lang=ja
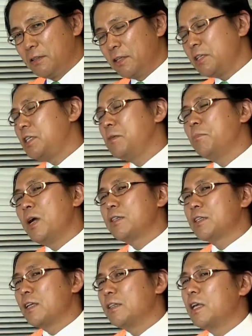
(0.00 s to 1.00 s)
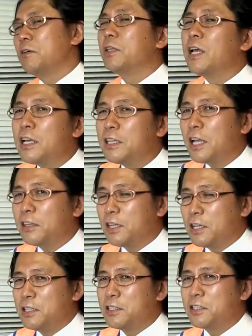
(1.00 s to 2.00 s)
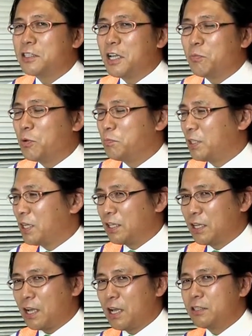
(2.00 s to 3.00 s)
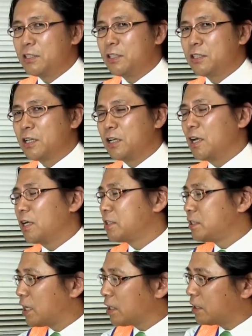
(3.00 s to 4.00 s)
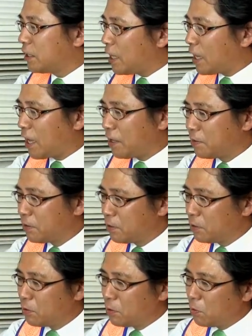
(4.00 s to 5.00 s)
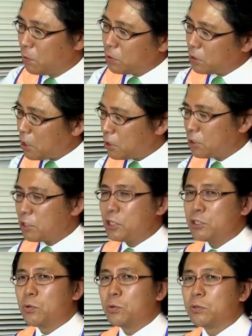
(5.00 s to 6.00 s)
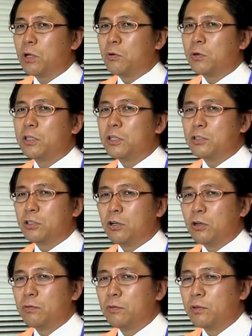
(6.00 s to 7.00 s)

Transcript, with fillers: で新米さんだよねだって印刷だもんみたいな感じでさやっちゃってほんでできてきた仕事はこれですよ